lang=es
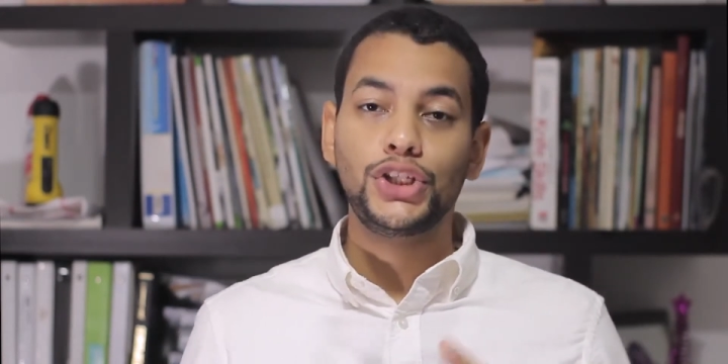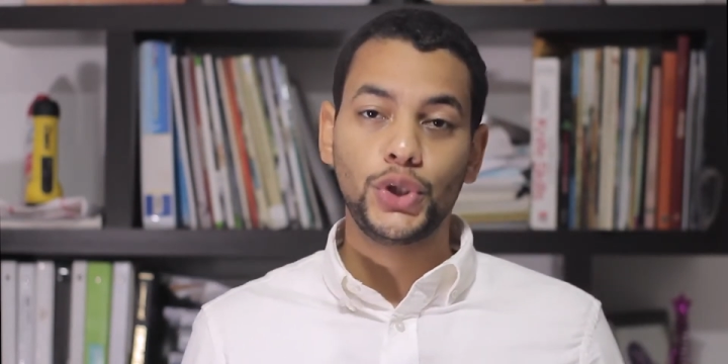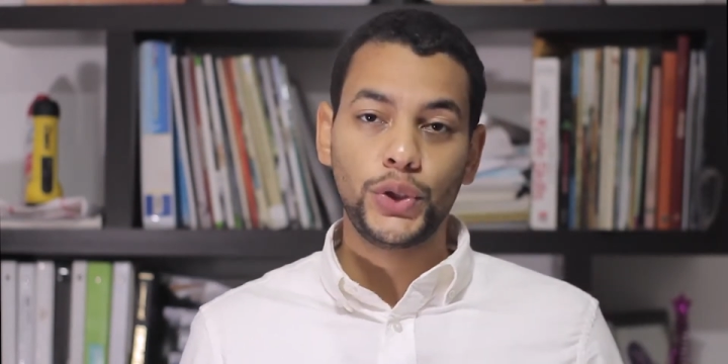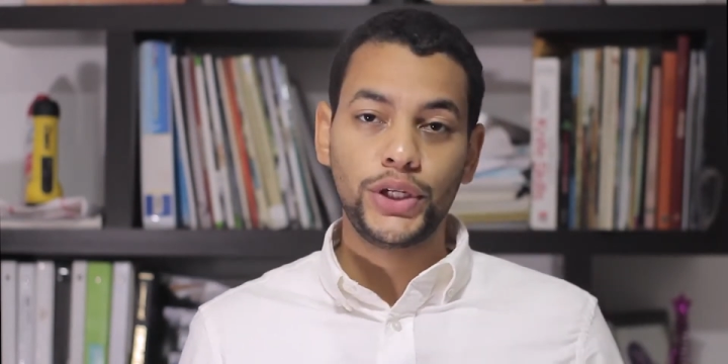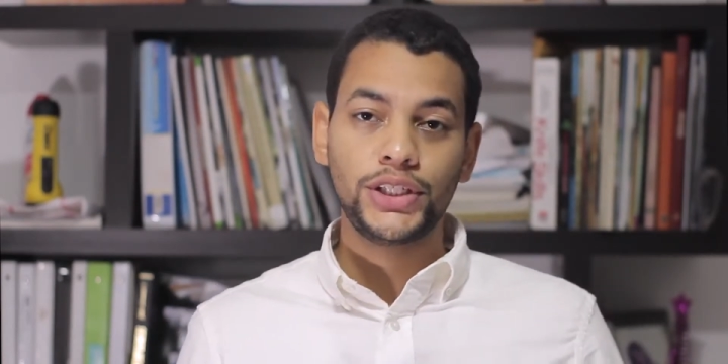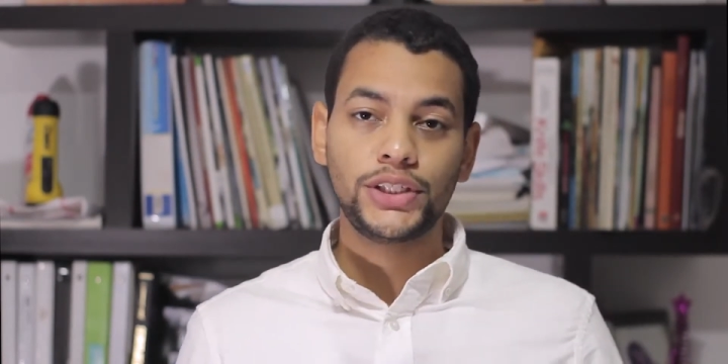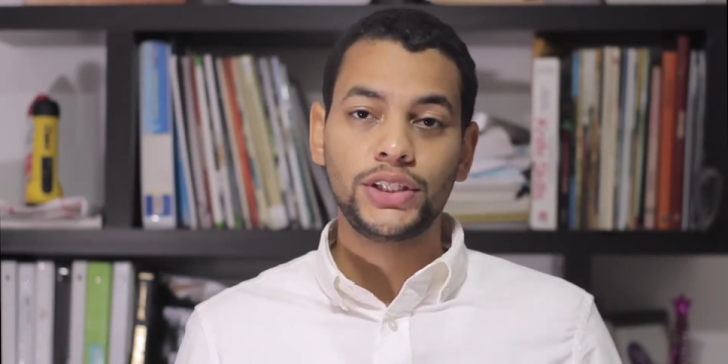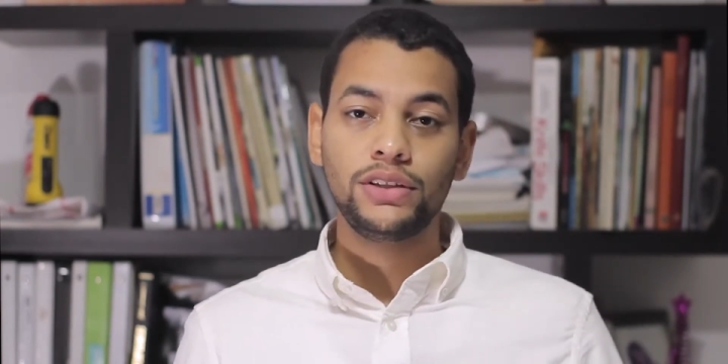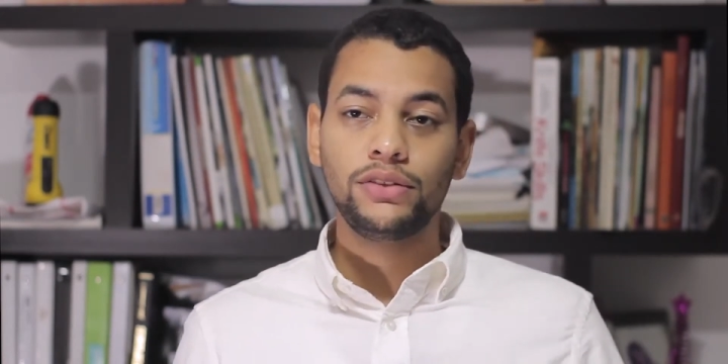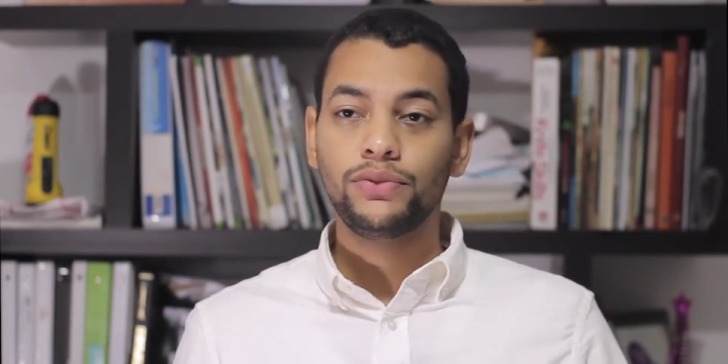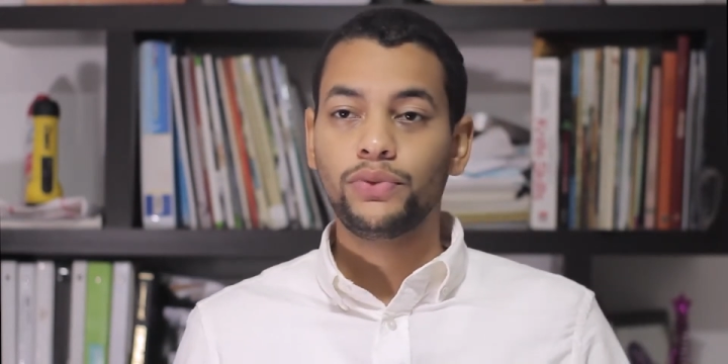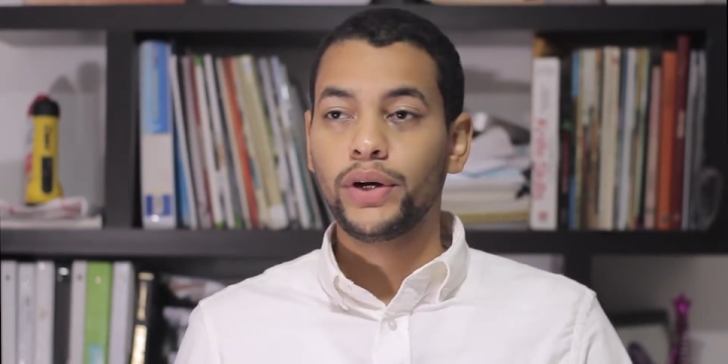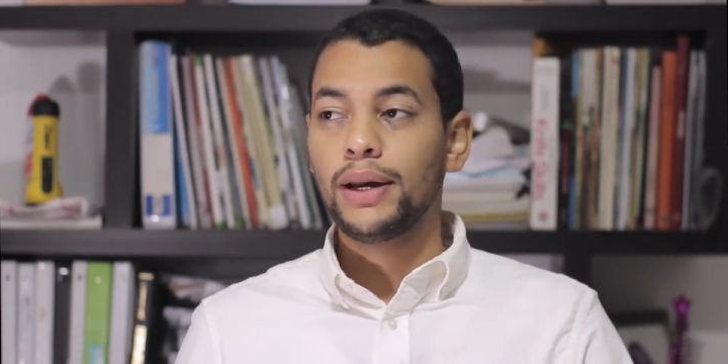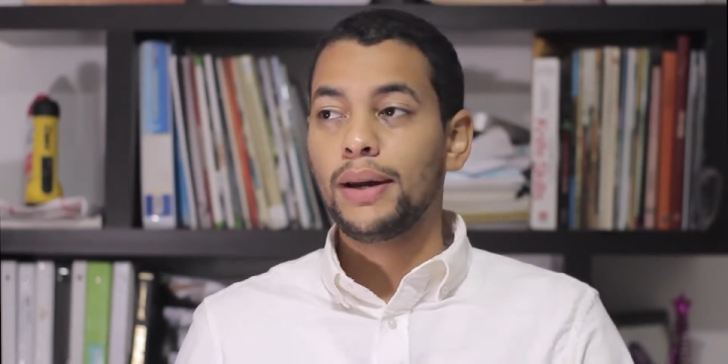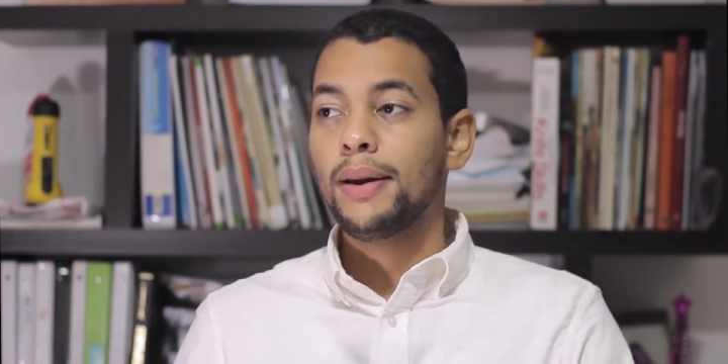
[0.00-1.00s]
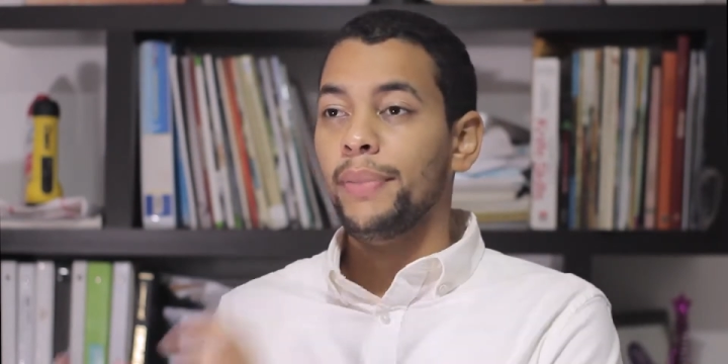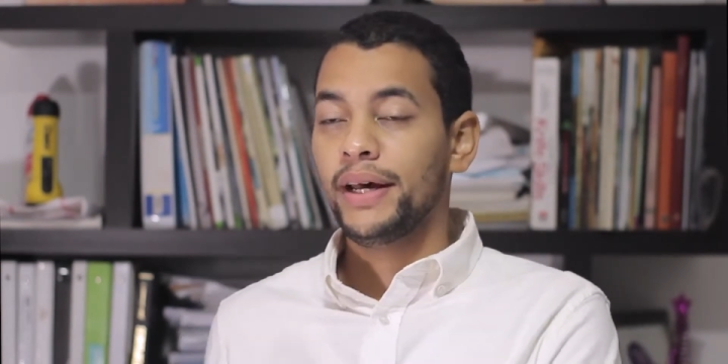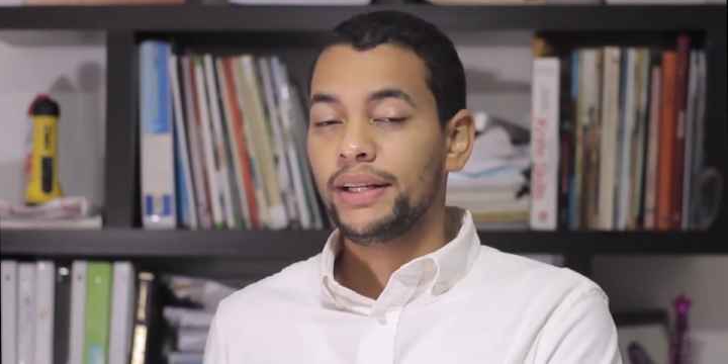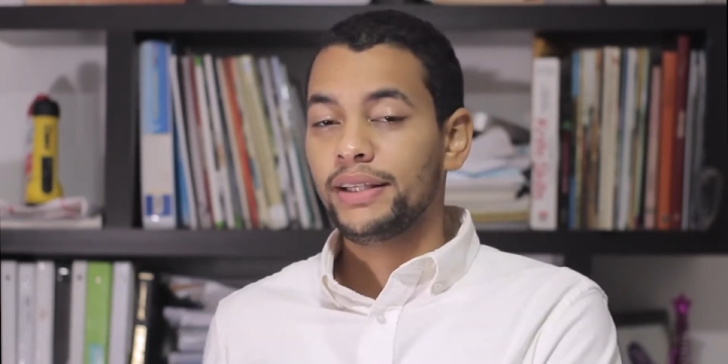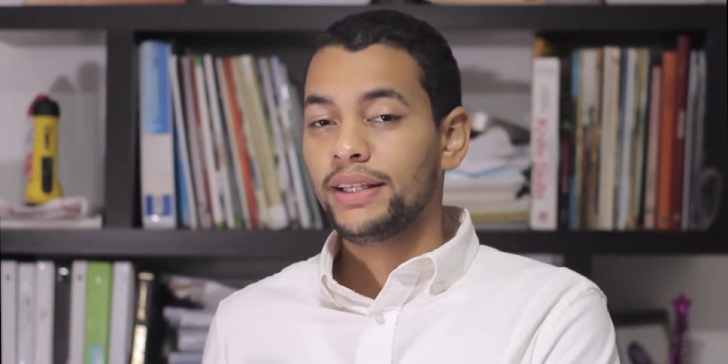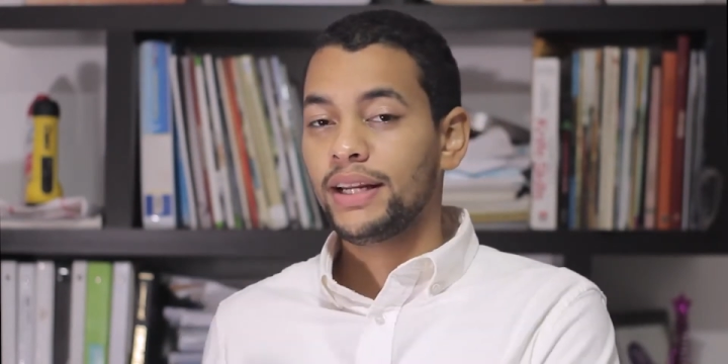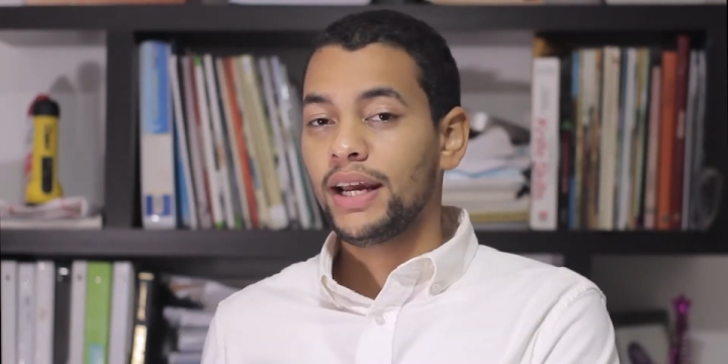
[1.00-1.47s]
yo hice fue
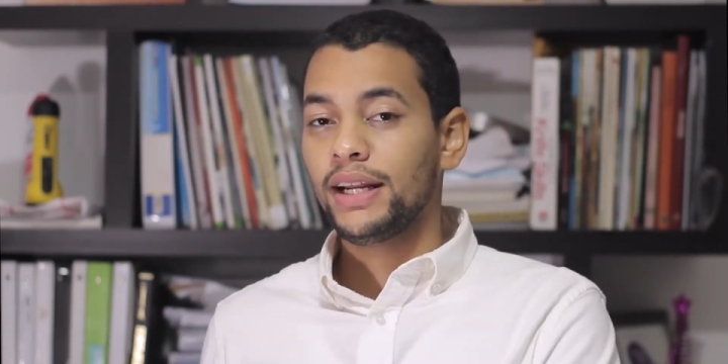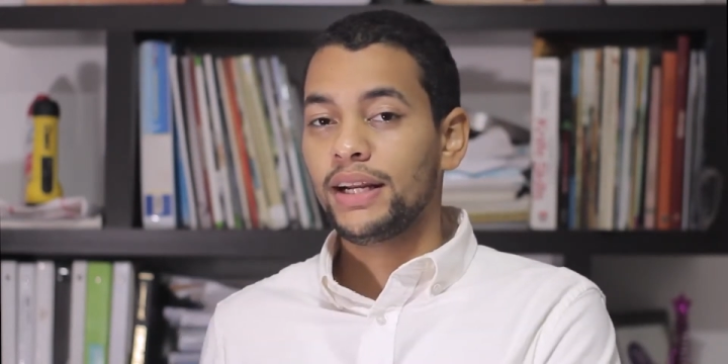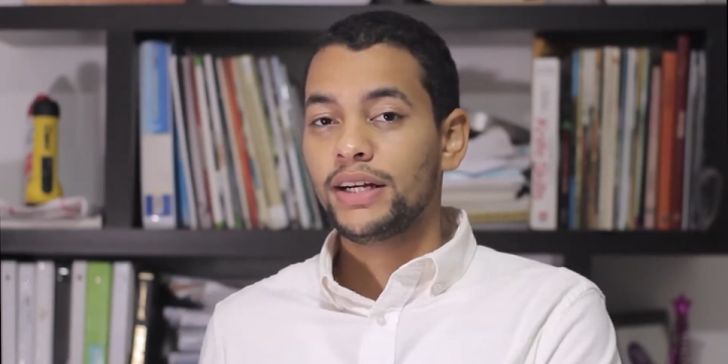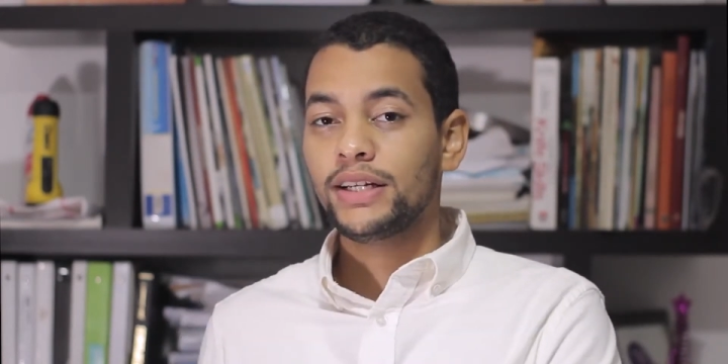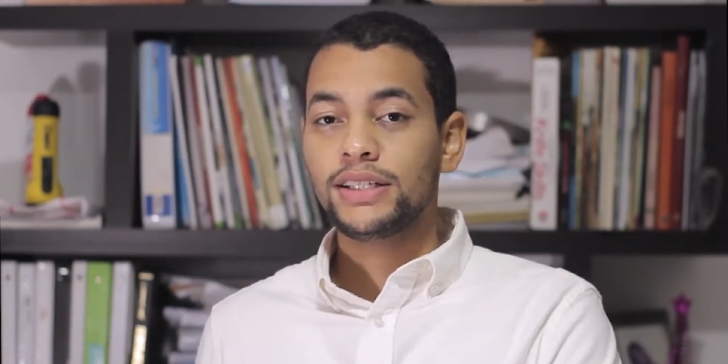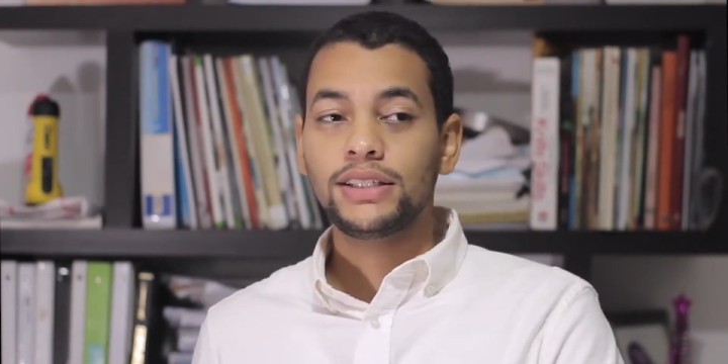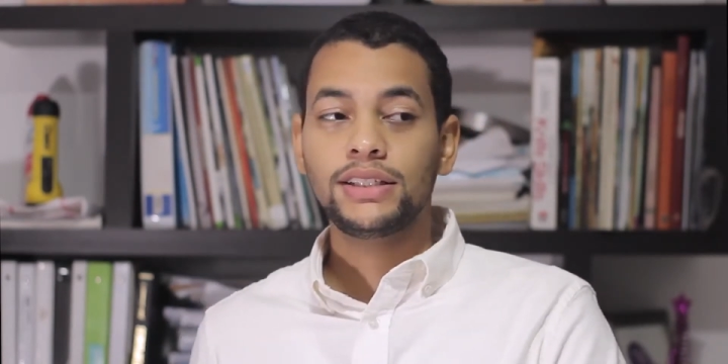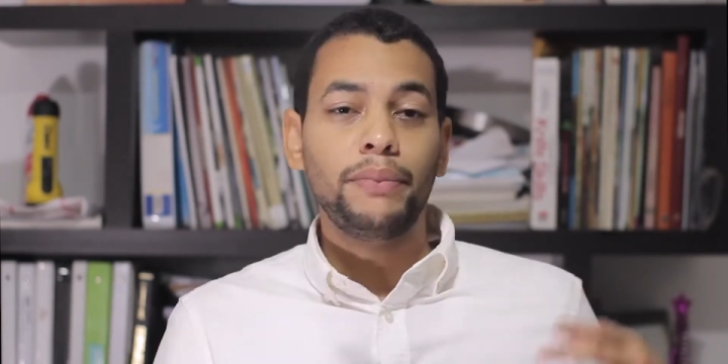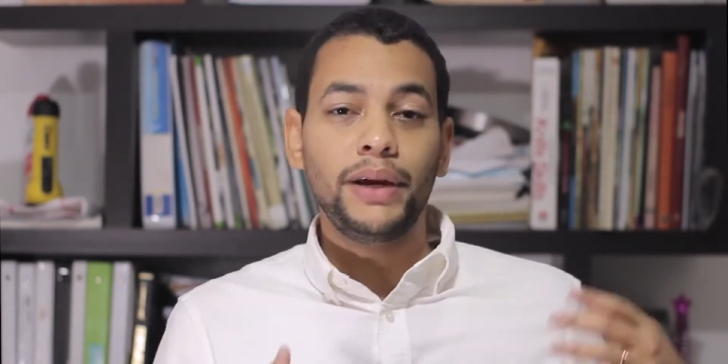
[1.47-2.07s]
ver trailers,